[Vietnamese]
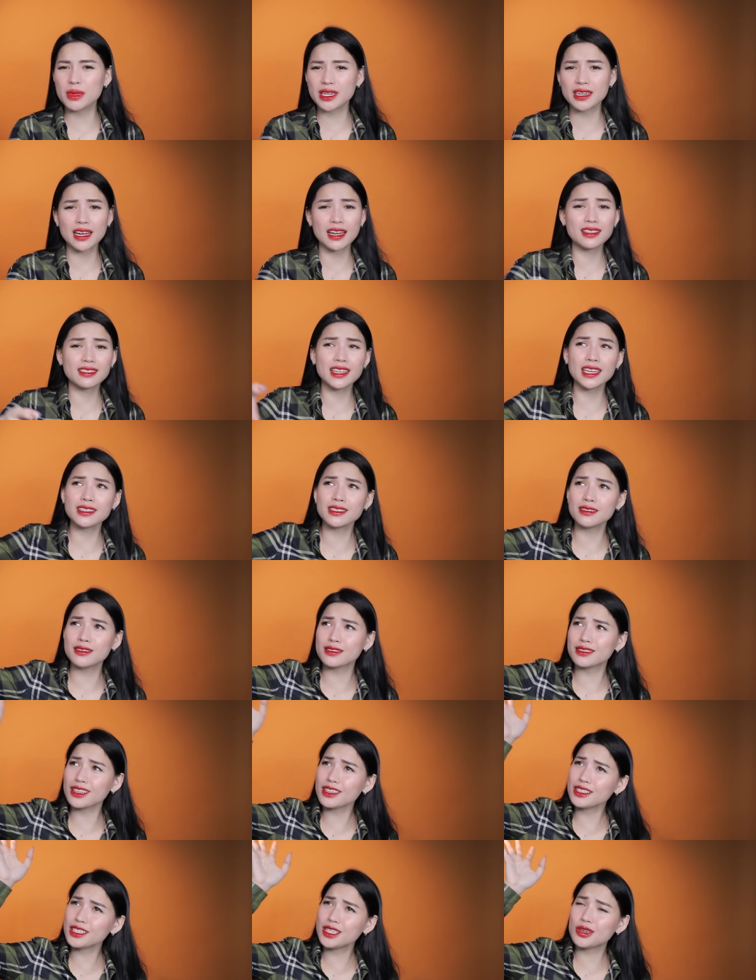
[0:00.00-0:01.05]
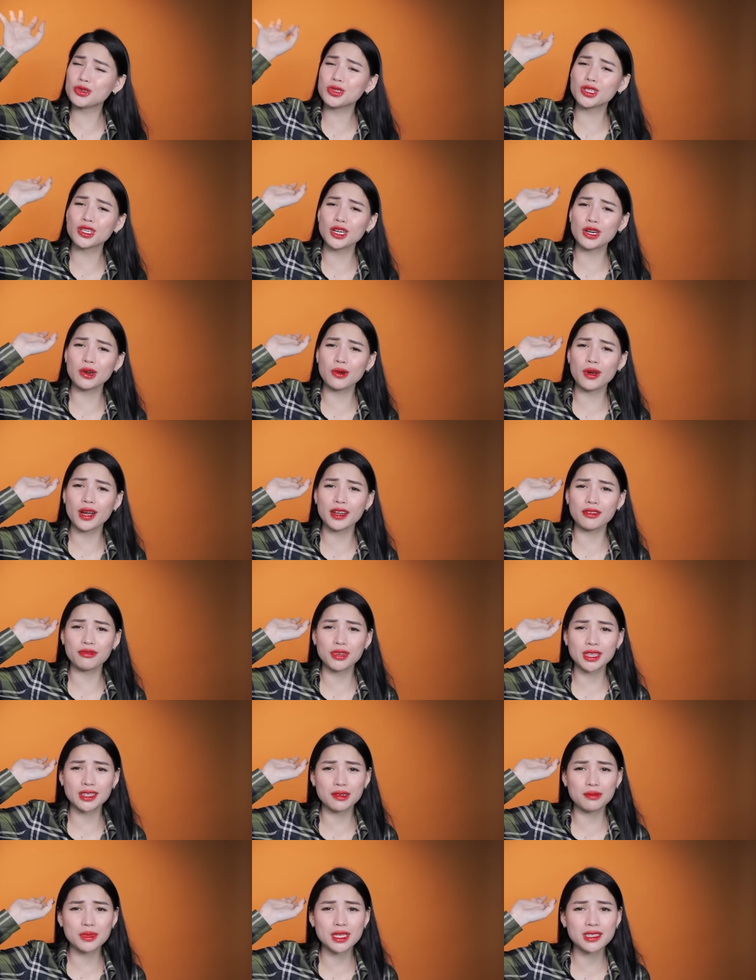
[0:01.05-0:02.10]
Mình đã test thử rất nhiều những cái loại
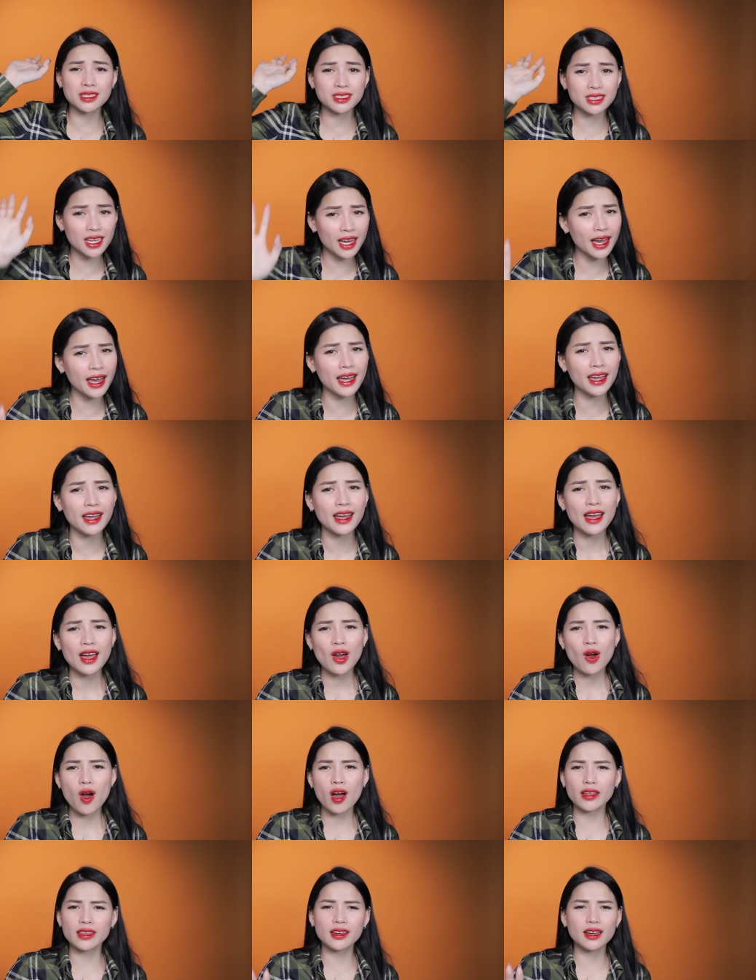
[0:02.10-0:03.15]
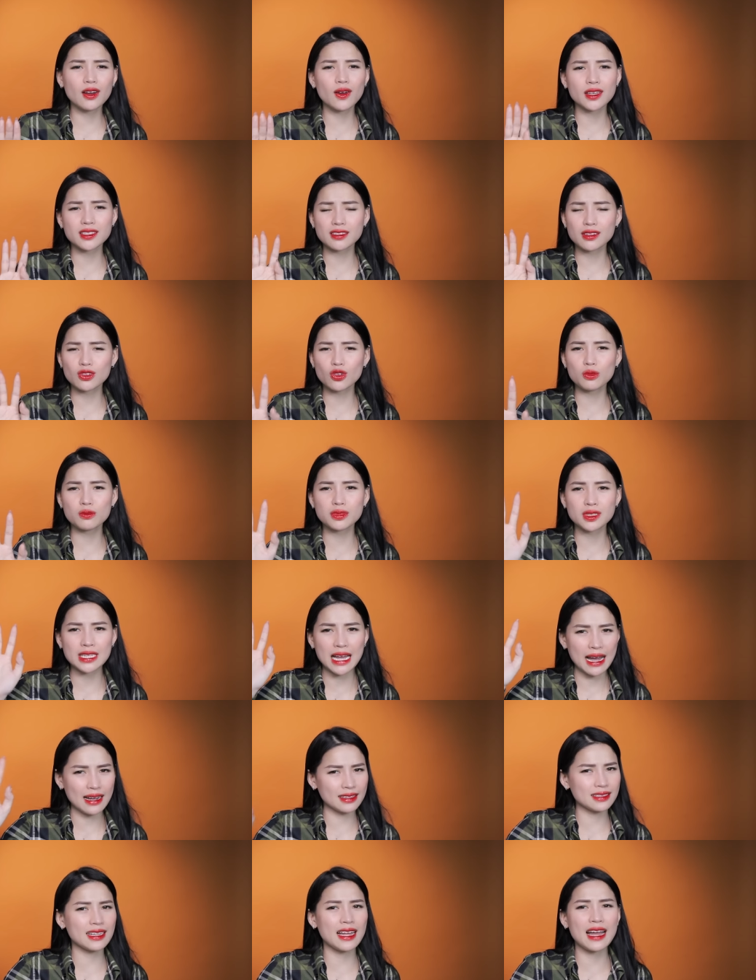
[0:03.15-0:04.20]
vitamin C hoặc những cái loại serum
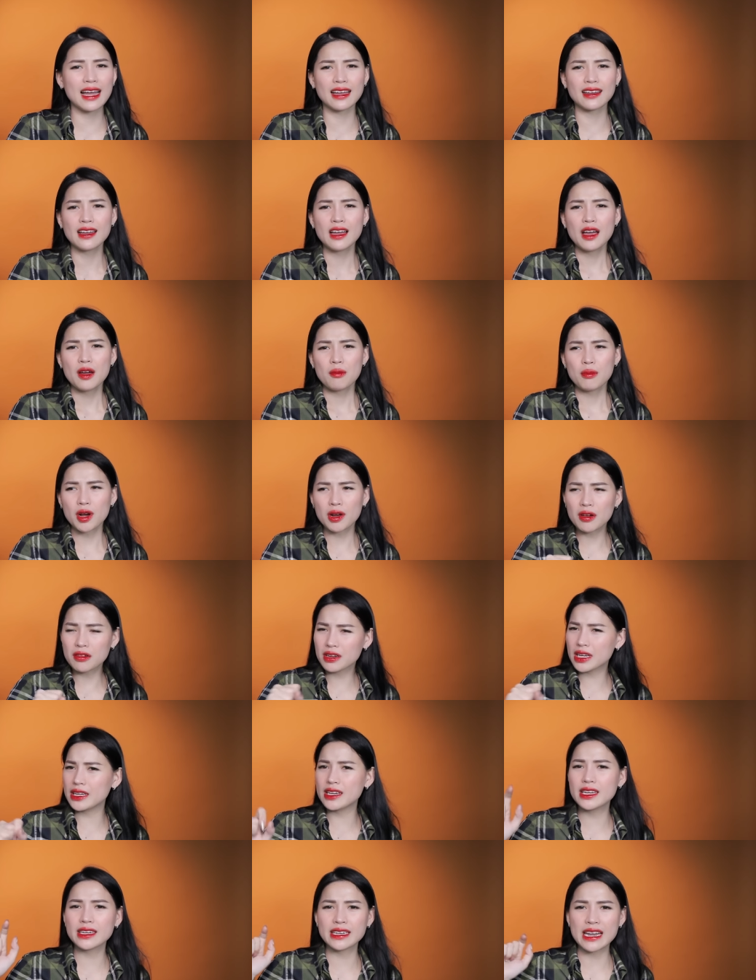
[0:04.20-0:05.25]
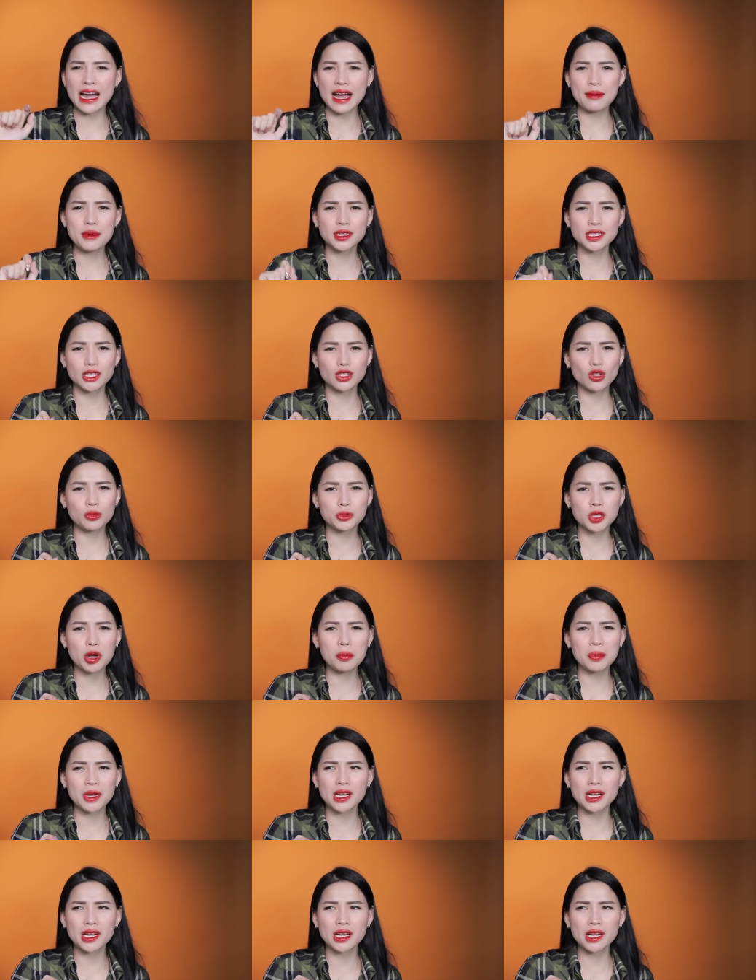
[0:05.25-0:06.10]
sáng da mà cực kỳ đình đám ở trên top.